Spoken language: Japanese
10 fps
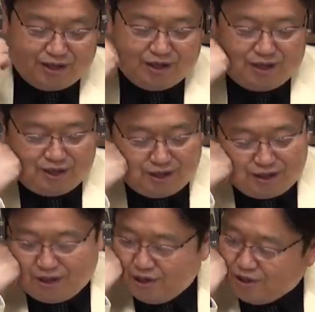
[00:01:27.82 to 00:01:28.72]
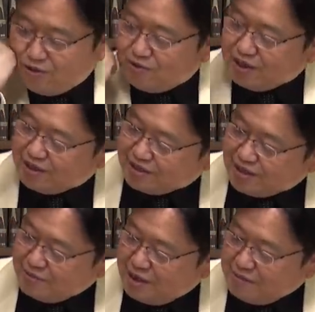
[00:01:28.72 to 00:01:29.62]
えー、今日はです
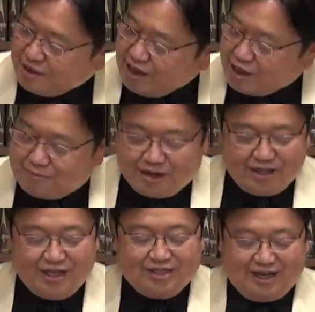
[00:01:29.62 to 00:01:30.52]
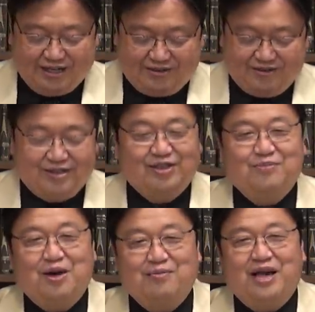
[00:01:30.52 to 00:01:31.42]
ね、まあまあネタバレなしって書いてるんですけど、
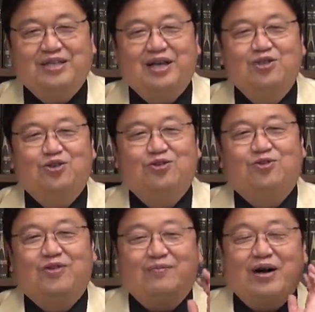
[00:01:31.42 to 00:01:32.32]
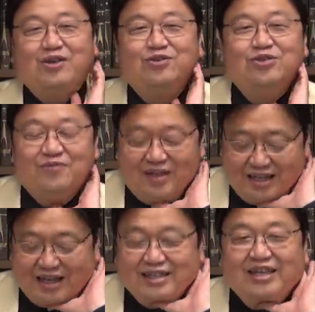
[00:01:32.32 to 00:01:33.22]
まあまあ最初の方はまあ緩めに
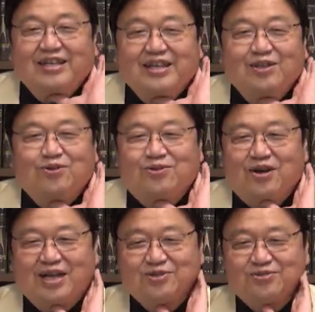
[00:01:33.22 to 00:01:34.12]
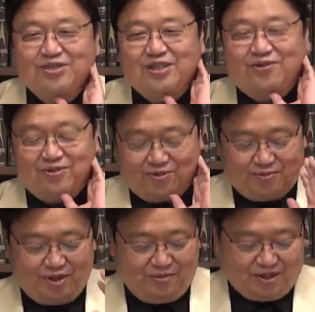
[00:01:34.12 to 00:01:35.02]
やっていって、どんどん加速していこうと
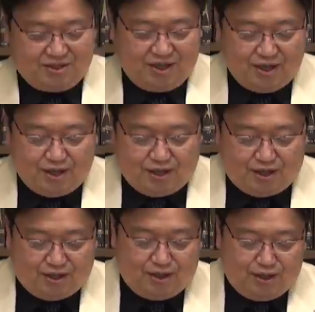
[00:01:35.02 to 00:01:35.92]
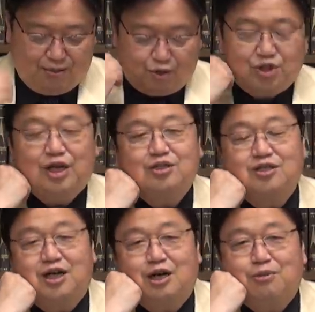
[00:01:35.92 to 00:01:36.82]
思います。えー、もう4月
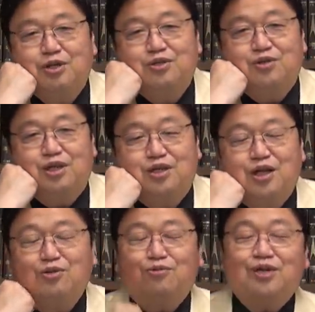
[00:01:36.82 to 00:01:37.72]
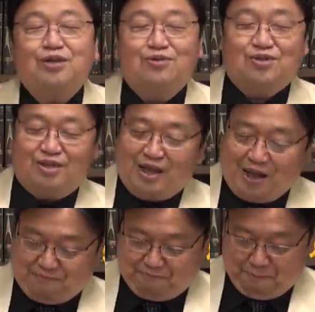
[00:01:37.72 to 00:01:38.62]
半ばですよね、ネットフリックスで、